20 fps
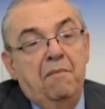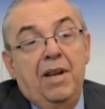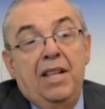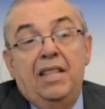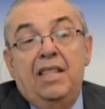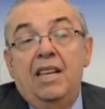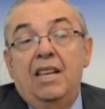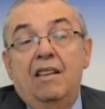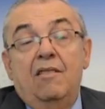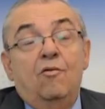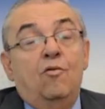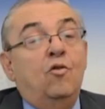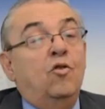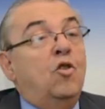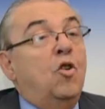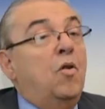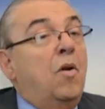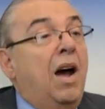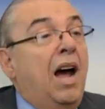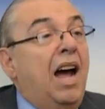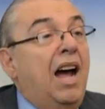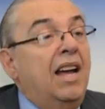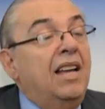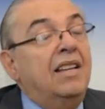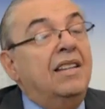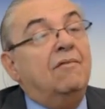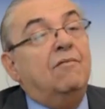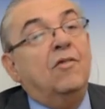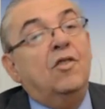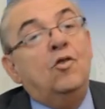Realmente uno
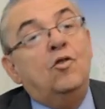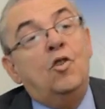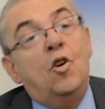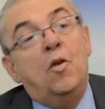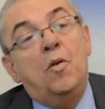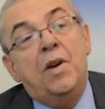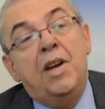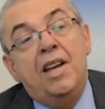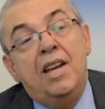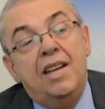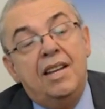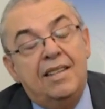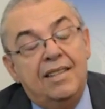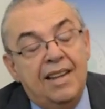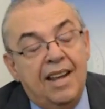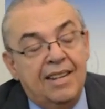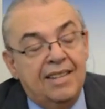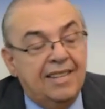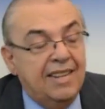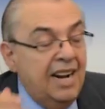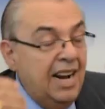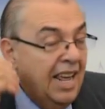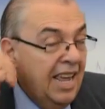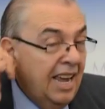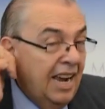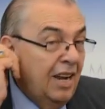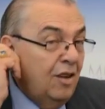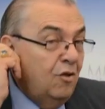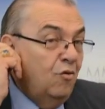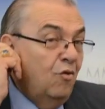va y uno ve, si le
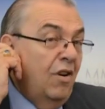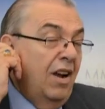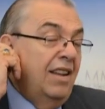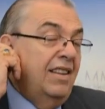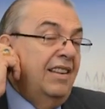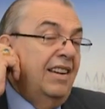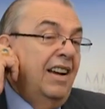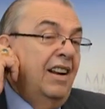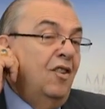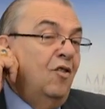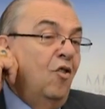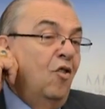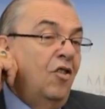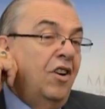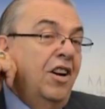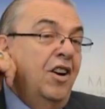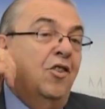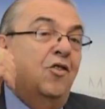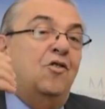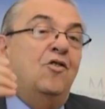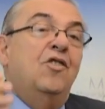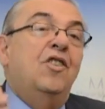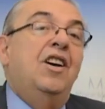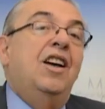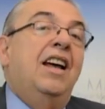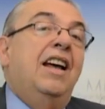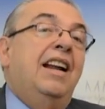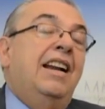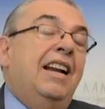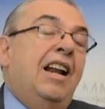llega a su casa en el correo
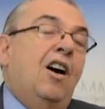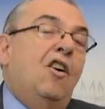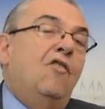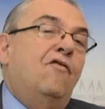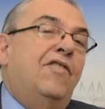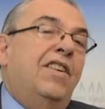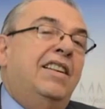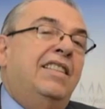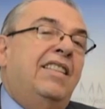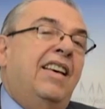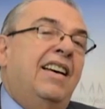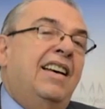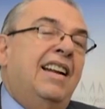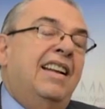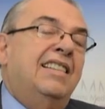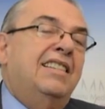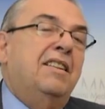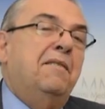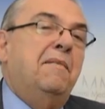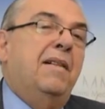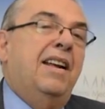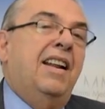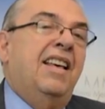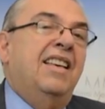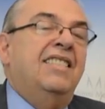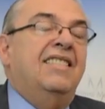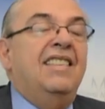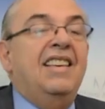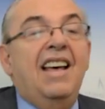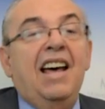las ofertas de la
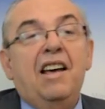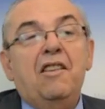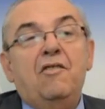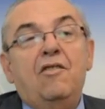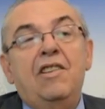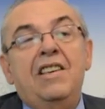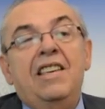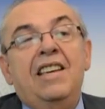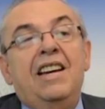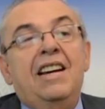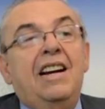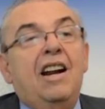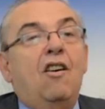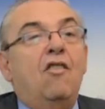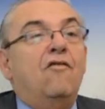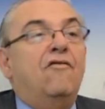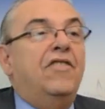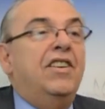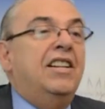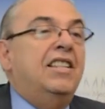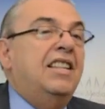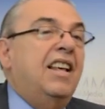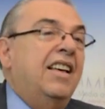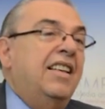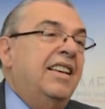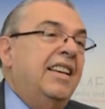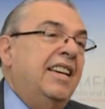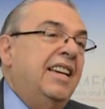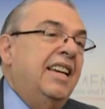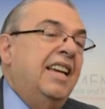semana de Sedano, le llegan las
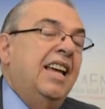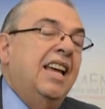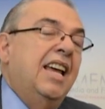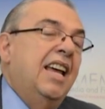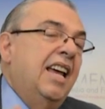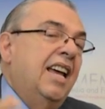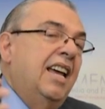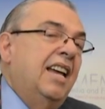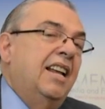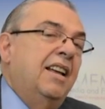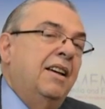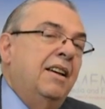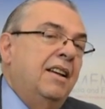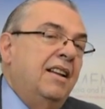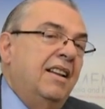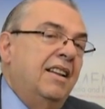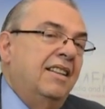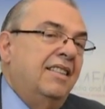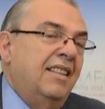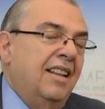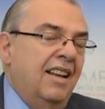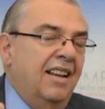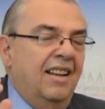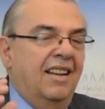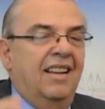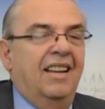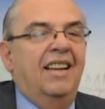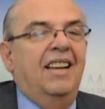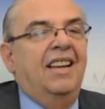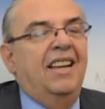ofertas de,
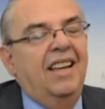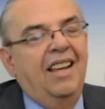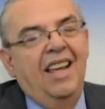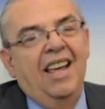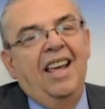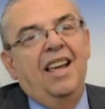eh,